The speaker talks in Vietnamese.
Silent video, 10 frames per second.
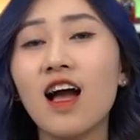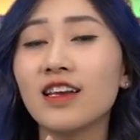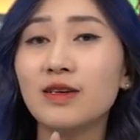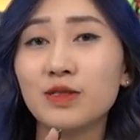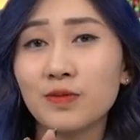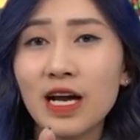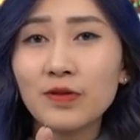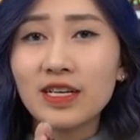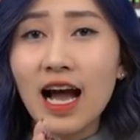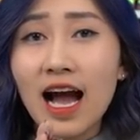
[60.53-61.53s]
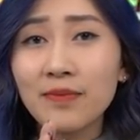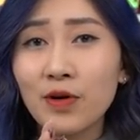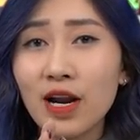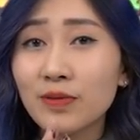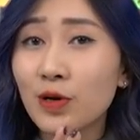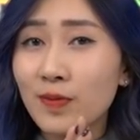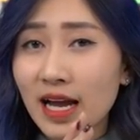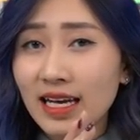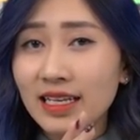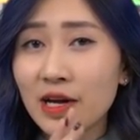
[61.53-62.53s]
Điểm giống nhau thì cả hai mẫu laptop
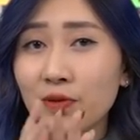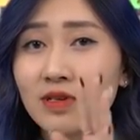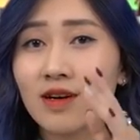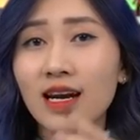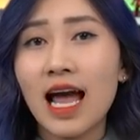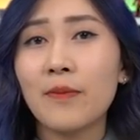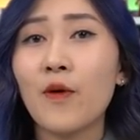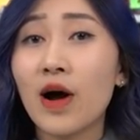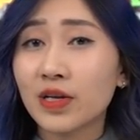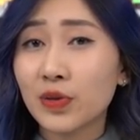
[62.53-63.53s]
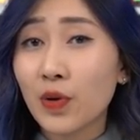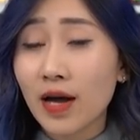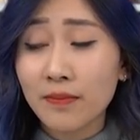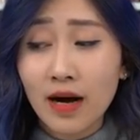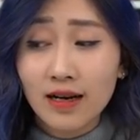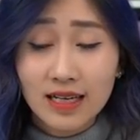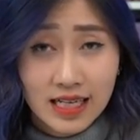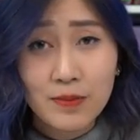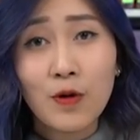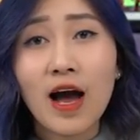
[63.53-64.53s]
này đều được làm hoàn toàn bằng
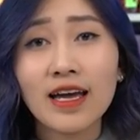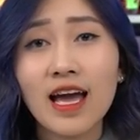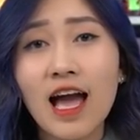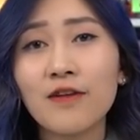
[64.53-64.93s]
kim loại